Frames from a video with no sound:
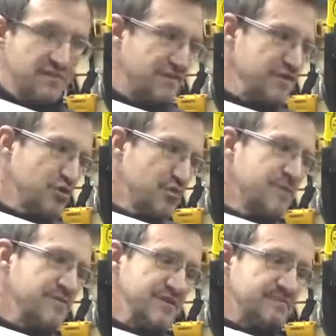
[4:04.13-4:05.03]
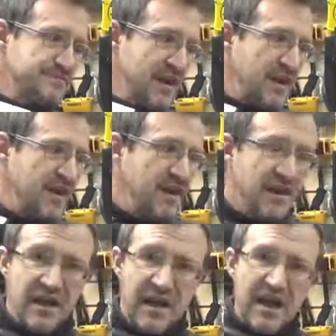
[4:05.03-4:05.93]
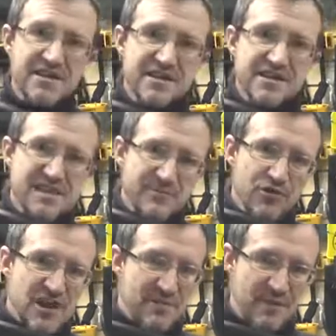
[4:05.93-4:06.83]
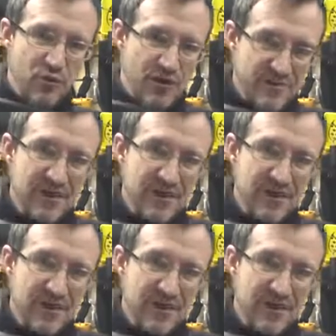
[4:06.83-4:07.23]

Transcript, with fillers: В разобранном виде. Один из немногих приборов,